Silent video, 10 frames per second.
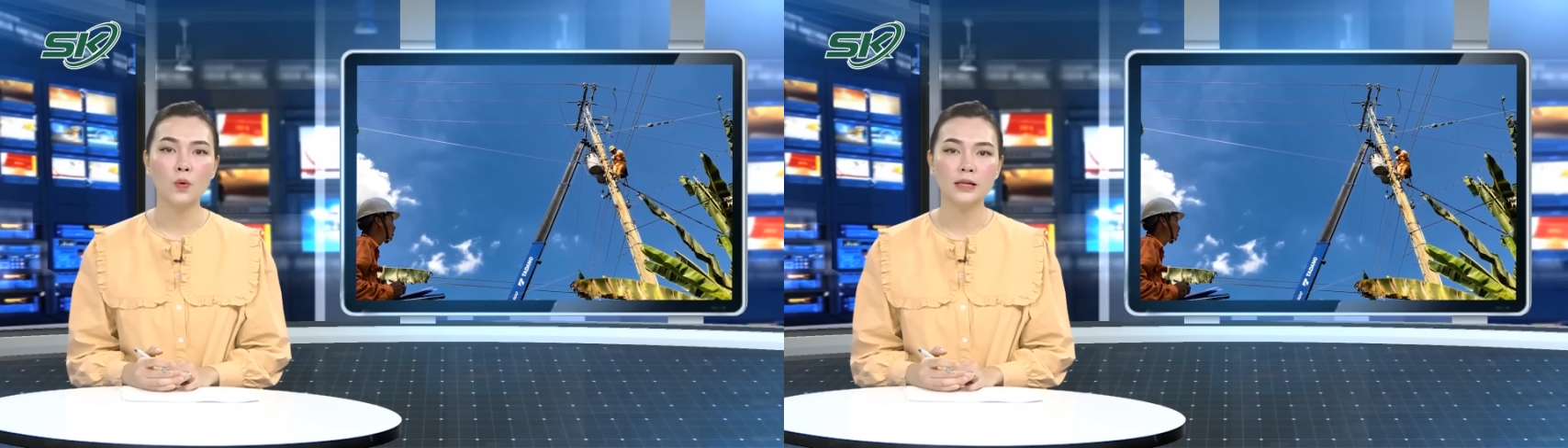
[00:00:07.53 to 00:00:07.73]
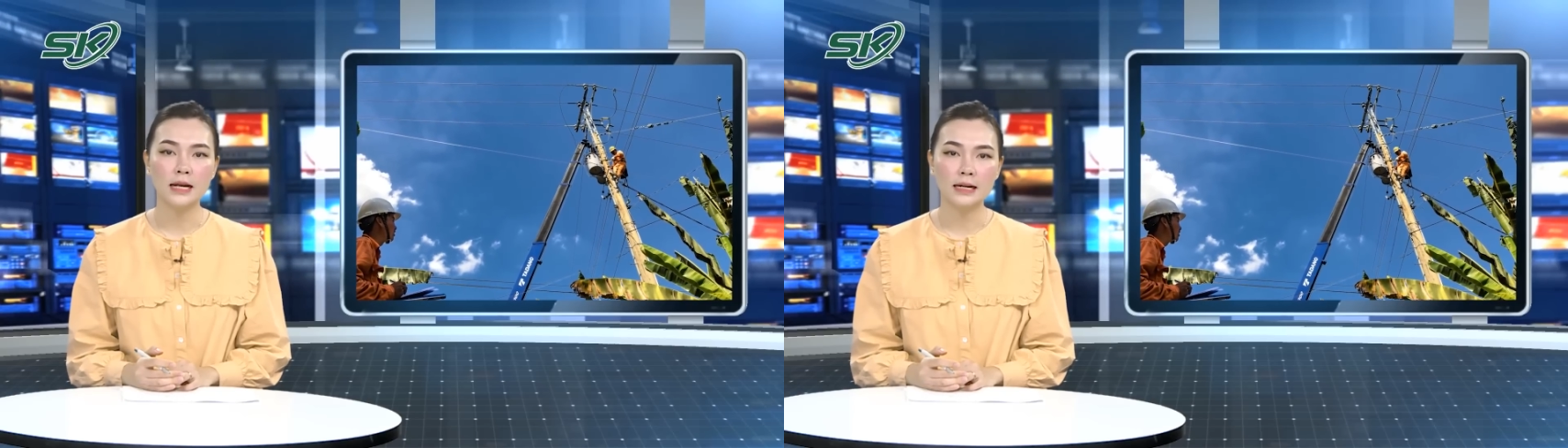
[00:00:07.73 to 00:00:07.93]

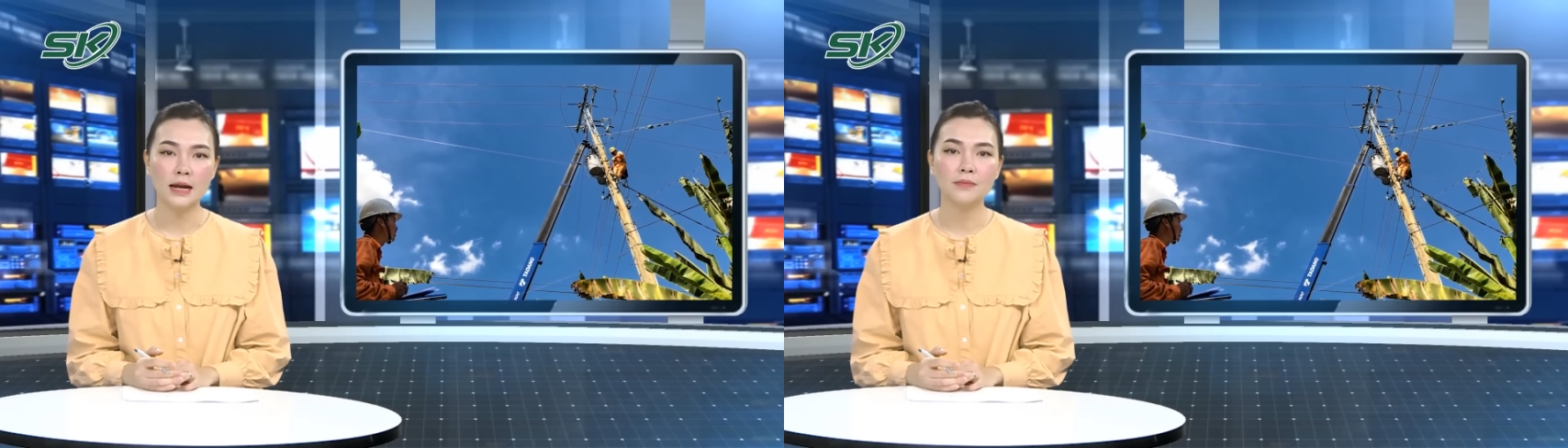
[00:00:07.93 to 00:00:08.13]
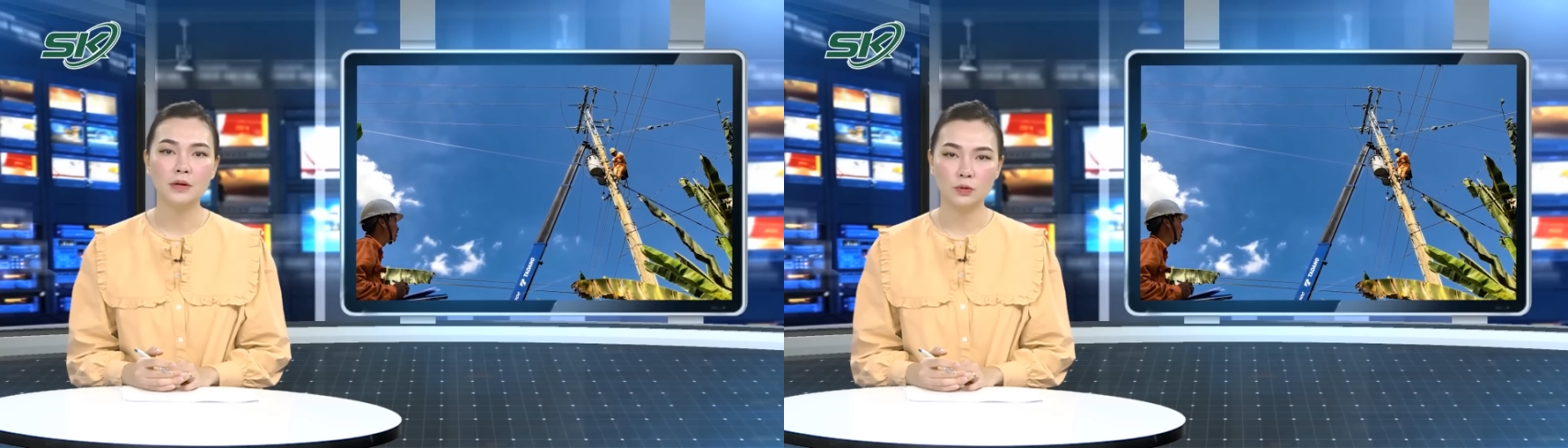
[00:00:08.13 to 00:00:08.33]
cuối tháng
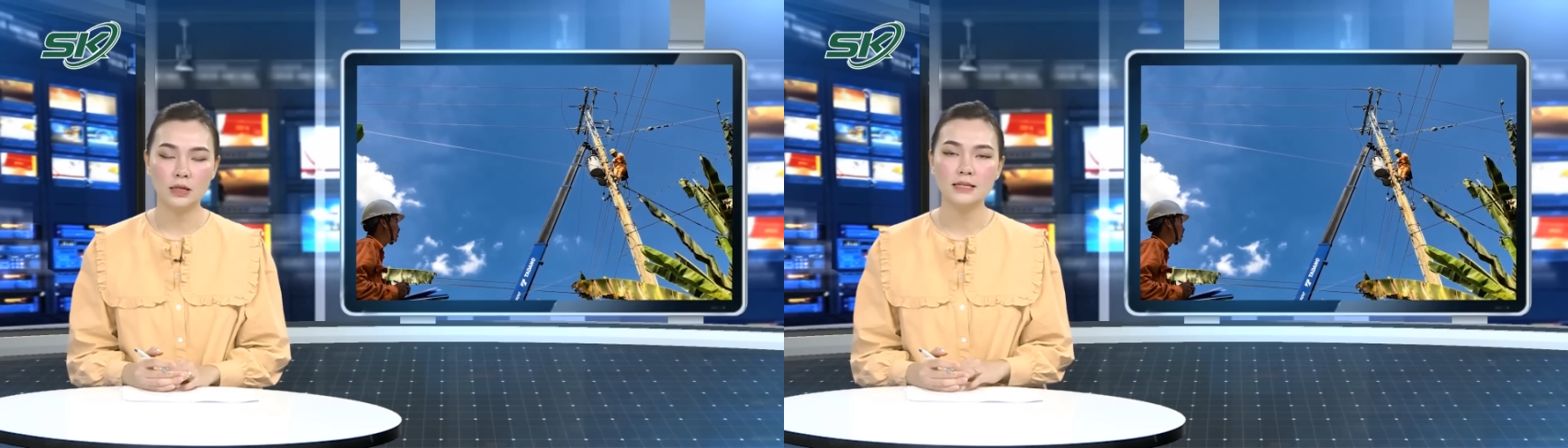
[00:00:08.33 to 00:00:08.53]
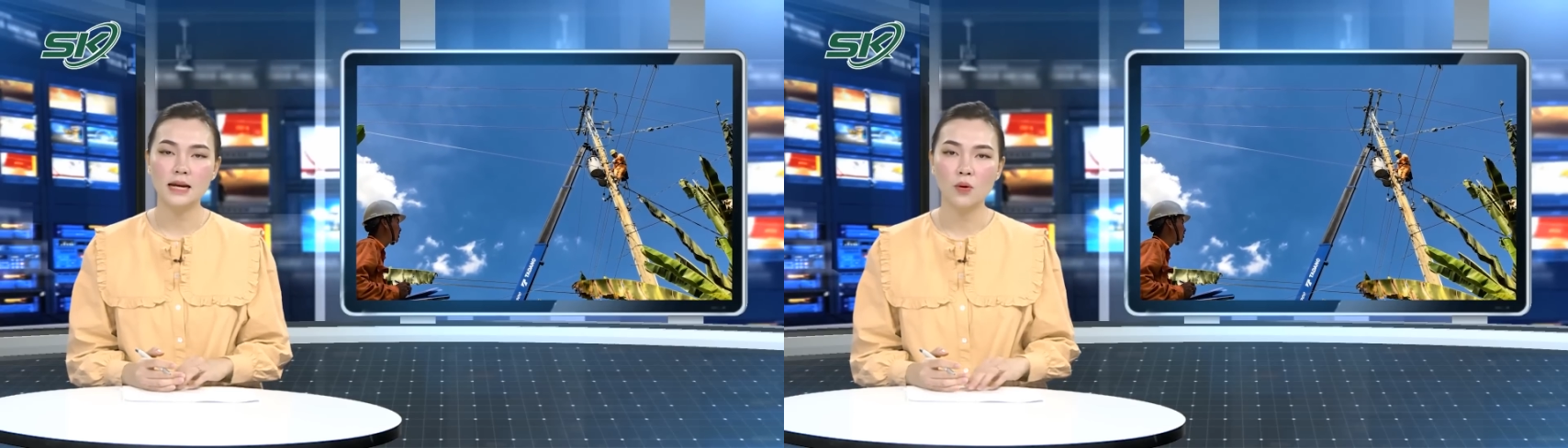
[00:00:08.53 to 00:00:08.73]
5 đầu
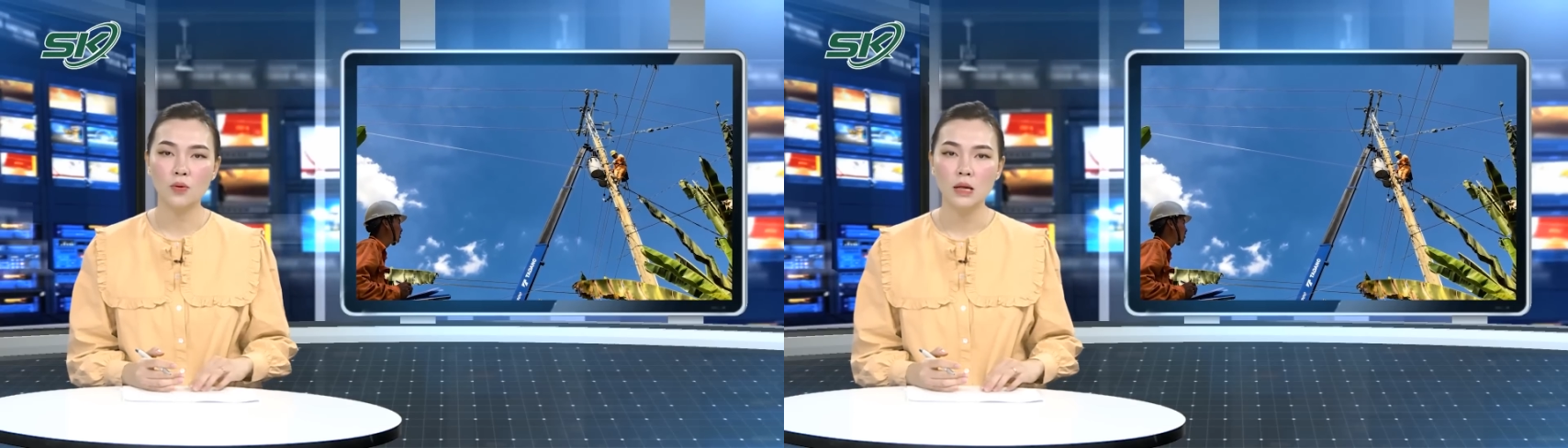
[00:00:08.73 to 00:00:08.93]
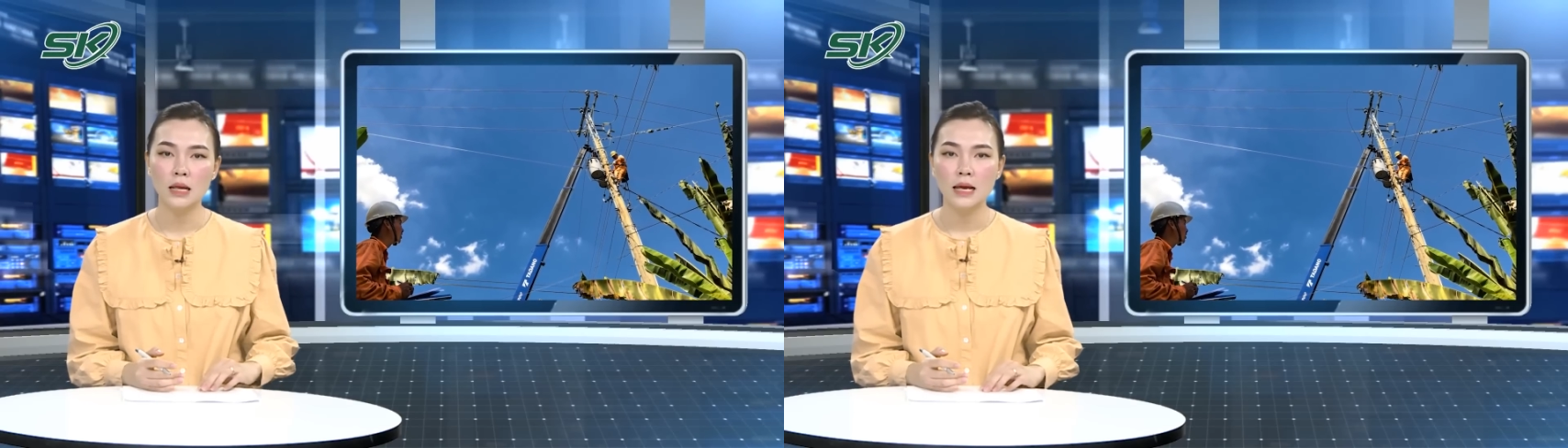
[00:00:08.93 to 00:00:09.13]
tháng 6,